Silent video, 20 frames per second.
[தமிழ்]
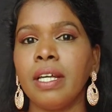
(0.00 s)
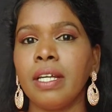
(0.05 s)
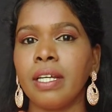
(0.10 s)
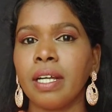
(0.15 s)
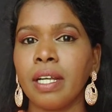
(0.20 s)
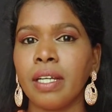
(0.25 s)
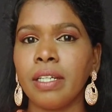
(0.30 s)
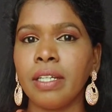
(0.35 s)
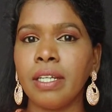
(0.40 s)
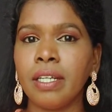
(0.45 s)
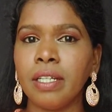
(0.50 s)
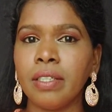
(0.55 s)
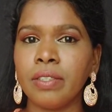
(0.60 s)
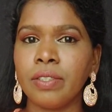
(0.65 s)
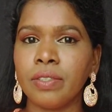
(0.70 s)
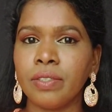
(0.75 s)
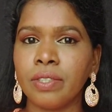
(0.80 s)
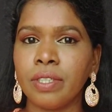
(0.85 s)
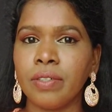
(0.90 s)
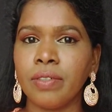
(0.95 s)
கண்களை
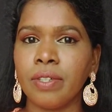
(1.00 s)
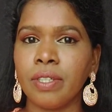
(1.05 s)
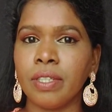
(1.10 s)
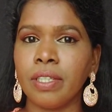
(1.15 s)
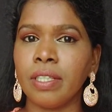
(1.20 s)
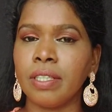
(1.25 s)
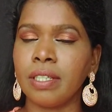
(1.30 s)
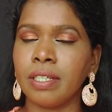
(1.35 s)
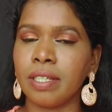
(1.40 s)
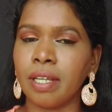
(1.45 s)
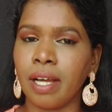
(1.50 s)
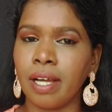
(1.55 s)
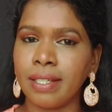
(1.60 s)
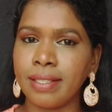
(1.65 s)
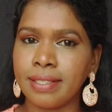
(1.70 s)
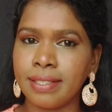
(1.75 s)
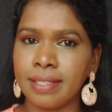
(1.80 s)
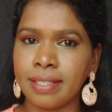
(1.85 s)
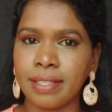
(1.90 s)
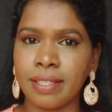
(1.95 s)
சுற்றி வந்து அந்த டார்க்
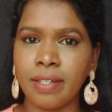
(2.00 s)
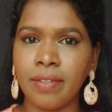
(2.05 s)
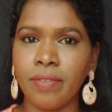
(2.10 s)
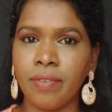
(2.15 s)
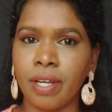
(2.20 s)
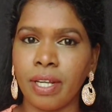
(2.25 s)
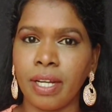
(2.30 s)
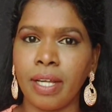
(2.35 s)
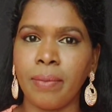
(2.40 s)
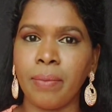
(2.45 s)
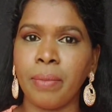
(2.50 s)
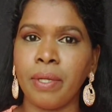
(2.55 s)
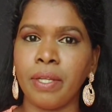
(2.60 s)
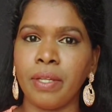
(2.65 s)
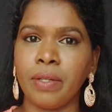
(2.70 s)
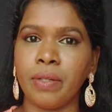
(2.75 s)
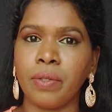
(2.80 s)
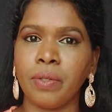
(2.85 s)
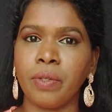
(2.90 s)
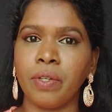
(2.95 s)
சர்க்கிள் வராமல்
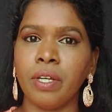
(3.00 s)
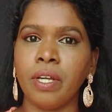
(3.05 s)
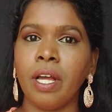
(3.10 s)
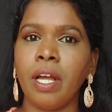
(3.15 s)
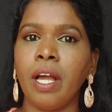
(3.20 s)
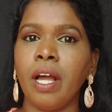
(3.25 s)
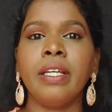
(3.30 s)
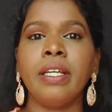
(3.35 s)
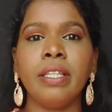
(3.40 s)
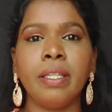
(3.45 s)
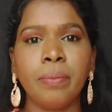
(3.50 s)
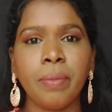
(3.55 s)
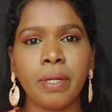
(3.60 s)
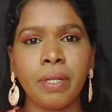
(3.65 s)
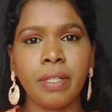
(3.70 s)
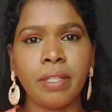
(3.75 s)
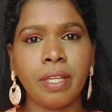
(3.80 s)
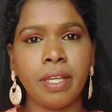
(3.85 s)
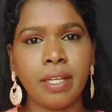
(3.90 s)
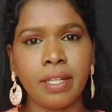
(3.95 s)
இருக்கும் இது
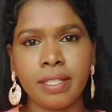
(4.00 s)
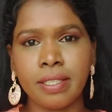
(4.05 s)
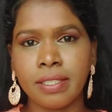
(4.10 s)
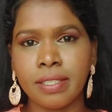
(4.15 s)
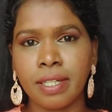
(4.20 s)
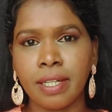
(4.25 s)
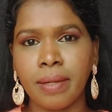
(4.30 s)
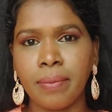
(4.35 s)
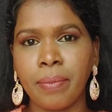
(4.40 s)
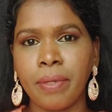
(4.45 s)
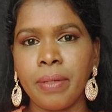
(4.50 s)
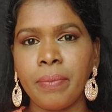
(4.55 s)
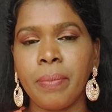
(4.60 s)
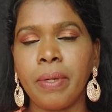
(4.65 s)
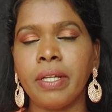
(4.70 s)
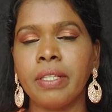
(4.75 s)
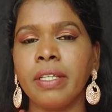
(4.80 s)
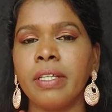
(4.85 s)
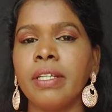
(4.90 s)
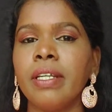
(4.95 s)
மட்டும்தான் ரீசன் அப்படின்னு
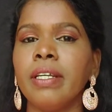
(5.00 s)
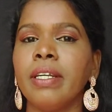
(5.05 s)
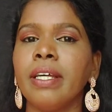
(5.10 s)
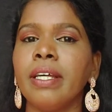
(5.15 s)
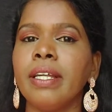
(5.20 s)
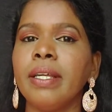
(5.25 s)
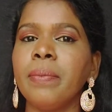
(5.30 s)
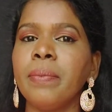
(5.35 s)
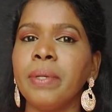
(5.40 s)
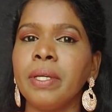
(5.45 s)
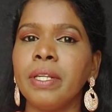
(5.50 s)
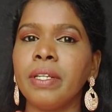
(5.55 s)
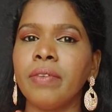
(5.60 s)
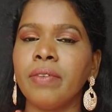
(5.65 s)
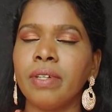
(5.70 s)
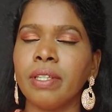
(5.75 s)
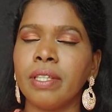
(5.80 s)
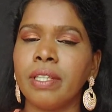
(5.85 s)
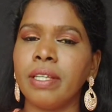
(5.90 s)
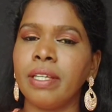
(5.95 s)
பார்த்தீங்கன்னா நிறைய பேருக்கு
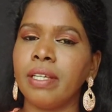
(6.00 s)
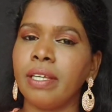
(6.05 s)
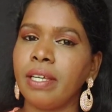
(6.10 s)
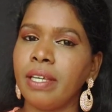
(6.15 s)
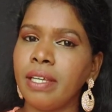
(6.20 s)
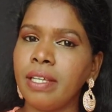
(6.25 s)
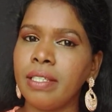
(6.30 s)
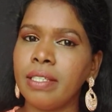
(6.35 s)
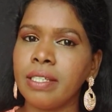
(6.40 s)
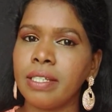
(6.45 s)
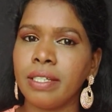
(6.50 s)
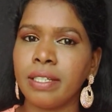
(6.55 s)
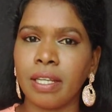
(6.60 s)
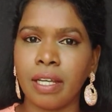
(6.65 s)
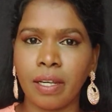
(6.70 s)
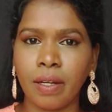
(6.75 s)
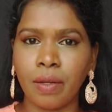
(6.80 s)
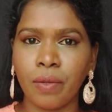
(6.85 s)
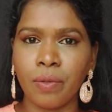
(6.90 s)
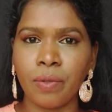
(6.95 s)
வந்து
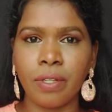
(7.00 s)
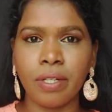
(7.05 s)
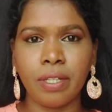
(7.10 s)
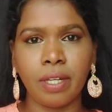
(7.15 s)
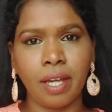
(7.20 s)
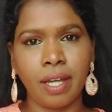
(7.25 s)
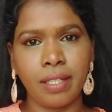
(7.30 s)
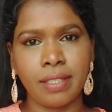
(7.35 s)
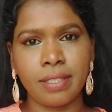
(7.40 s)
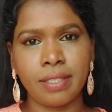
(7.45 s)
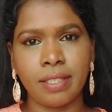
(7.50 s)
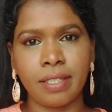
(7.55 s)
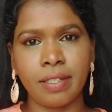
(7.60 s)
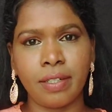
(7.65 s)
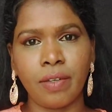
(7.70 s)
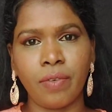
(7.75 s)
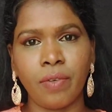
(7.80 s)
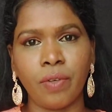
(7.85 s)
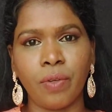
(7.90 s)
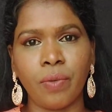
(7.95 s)
ஏஜிங்னால கூட டார்க்
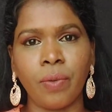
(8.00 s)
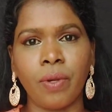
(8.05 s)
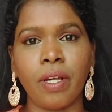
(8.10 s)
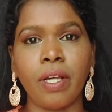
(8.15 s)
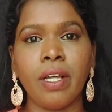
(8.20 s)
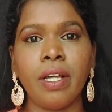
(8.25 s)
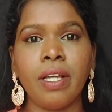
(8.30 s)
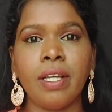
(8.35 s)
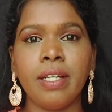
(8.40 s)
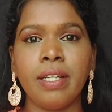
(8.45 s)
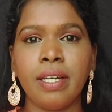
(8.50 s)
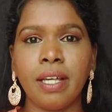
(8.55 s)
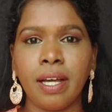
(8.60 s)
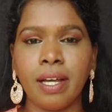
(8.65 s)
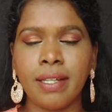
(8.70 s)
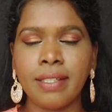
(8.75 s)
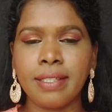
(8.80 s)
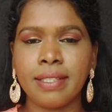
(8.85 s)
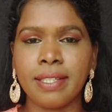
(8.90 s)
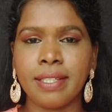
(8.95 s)
சர்க்கிள் வரும்
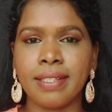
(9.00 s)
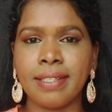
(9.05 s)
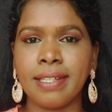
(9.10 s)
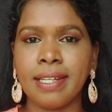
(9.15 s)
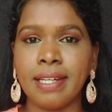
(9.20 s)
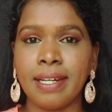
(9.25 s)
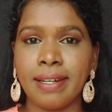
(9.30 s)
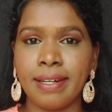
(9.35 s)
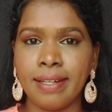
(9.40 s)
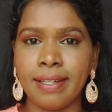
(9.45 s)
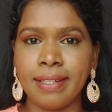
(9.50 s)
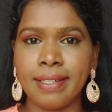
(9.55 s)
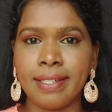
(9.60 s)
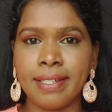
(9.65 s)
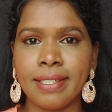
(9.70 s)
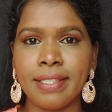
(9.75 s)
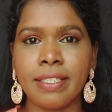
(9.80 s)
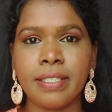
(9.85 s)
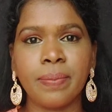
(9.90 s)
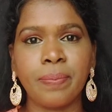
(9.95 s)
டார்க் சர்க்கிள்
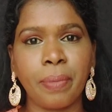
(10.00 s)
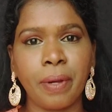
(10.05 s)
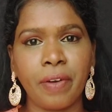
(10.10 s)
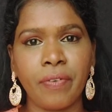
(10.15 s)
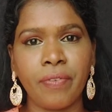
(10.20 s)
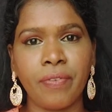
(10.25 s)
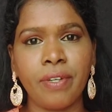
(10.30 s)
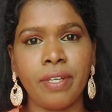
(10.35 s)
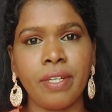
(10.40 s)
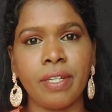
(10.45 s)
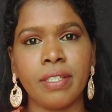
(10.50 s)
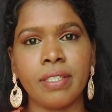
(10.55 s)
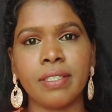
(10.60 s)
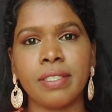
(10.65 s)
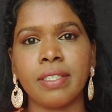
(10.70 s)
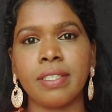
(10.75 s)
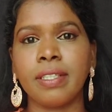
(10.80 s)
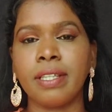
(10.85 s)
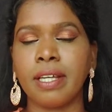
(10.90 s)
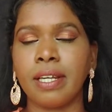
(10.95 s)
ரிங்கிள்ஸ் பஃபினஸ்
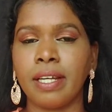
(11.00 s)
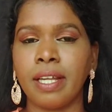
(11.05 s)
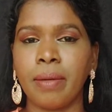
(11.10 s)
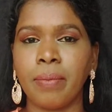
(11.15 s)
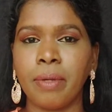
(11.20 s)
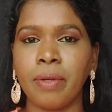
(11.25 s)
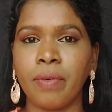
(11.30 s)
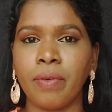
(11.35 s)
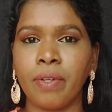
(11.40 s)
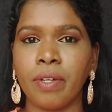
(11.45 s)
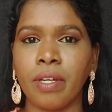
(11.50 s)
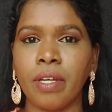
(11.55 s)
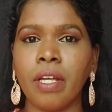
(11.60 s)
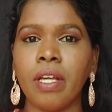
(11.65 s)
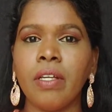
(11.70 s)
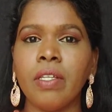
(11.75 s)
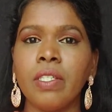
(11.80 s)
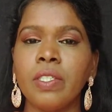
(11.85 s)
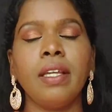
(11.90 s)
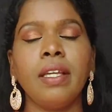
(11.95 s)
இது எல்லாமே வரும்
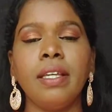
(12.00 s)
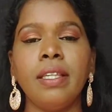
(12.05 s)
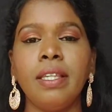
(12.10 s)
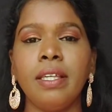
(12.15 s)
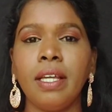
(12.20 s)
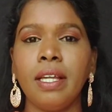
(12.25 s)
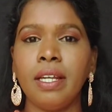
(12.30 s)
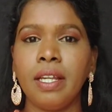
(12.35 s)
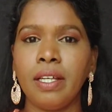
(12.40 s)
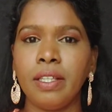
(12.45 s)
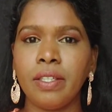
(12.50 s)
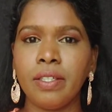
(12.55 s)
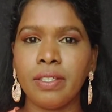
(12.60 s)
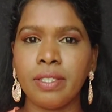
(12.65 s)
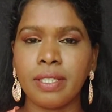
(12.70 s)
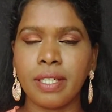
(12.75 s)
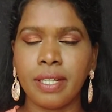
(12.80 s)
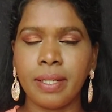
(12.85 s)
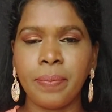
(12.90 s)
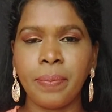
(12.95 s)
இது எல்லாத்தையும்
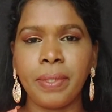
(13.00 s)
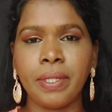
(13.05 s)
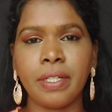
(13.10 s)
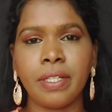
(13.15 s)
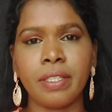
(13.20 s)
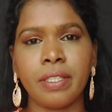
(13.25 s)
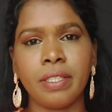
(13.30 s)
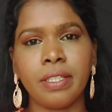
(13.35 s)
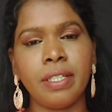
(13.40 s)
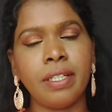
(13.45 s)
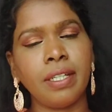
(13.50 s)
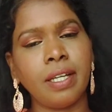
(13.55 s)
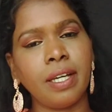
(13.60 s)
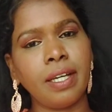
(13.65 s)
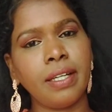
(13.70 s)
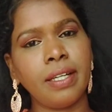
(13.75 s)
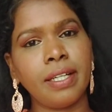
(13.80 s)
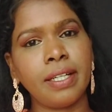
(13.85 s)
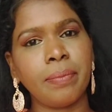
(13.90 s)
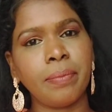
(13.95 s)
சரி பண்ணுறதுக்கு நான்
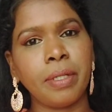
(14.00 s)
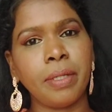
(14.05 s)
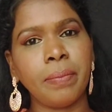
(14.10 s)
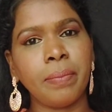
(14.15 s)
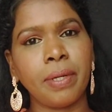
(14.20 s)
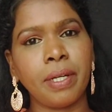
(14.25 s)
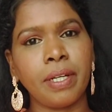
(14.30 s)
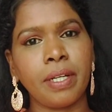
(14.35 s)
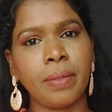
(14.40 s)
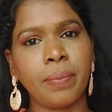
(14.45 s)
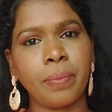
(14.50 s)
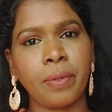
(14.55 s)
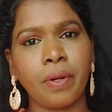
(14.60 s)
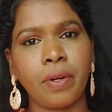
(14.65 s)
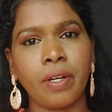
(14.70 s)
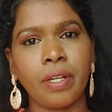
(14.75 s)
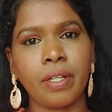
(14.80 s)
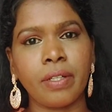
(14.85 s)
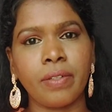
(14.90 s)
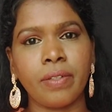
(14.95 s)
ரெக்கமெண்ட் பண்ணுற
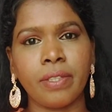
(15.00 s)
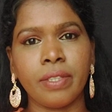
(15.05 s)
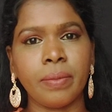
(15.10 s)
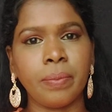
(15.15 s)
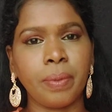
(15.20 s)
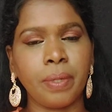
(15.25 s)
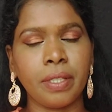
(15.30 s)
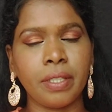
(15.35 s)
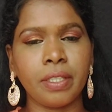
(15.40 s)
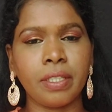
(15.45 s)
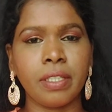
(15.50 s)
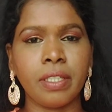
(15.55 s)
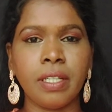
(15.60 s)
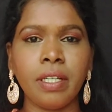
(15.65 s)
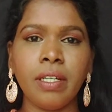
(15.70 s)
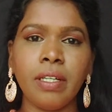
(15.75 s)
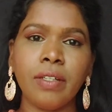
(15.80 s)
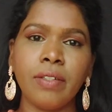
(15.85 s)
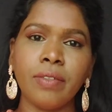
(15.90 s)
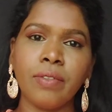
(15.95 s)
ப்ராடக்ட் வந்து பார்த்தீங்கன்னா
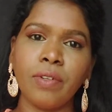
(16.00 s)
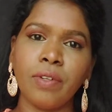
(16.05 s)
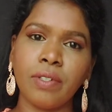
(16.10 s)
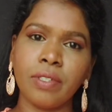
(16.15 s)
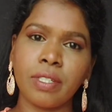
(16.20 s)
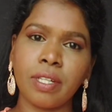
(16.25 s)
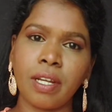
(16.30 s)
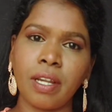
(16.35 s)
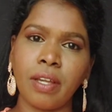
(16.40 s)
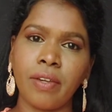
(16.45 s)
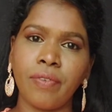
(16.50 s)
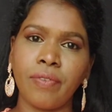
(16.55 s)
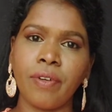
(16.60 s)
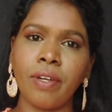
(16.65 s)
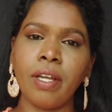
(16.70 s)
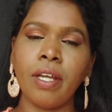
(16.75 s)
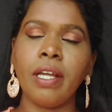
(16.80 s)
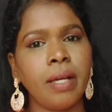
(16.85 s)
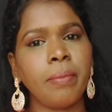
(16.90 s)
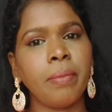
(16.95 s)
கோஷ் லைஃப்
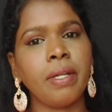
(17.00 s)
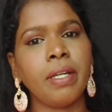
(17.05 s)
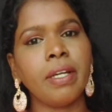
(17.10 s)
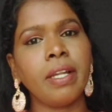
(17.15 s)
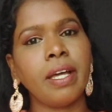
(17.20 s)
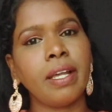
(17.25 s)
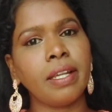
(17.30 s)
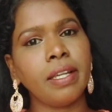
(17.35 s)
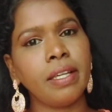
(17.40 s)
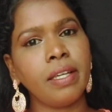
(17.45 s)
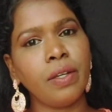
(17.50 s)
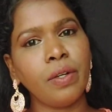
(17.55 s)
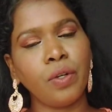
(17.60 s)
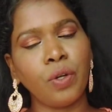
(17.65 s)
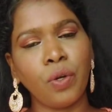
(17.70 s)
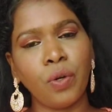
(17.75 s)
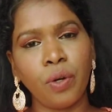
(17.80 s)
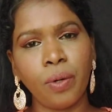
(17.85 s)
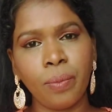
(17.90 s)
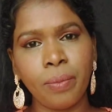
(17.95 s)
நம்ம நிறைய
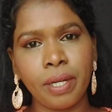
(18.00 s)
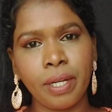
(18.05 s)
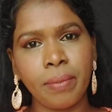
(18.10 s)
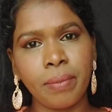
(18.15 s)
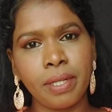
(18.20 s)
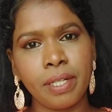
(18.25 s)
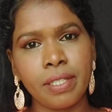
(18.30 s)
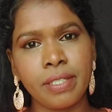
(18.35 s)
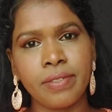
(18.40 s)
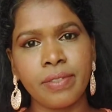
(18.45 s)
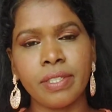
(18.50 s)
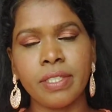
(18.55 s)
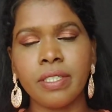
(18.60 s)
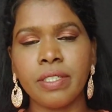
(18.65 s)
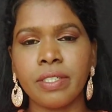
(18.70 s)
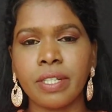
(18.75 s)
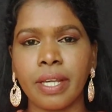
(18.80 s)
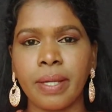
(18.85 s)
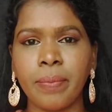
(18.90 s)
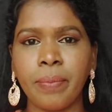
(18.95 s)
ஹோம் ரெமிடிஸ் வந்து
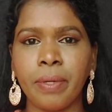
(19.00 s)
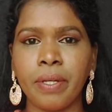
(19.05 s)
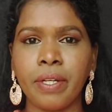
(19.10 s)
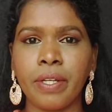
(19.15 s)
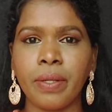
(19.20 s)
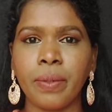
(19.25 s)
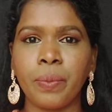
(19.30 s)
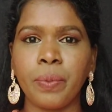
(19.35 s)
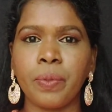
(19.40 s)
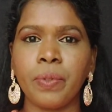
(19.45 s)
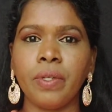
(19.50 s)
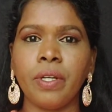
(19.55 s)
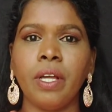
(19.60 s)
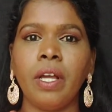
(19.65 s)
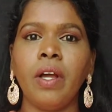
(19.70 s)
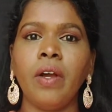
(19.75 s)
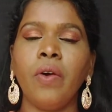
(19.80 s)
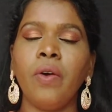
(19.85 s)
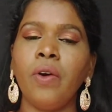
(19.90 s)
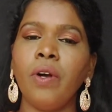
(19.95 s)
ட்ரை பண்ணியிருப்போம்
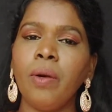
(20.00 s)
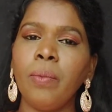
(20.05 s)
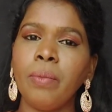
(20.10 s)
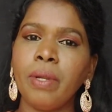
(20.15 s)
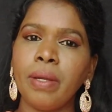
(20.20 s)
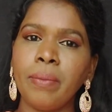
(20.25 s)
ஹோம்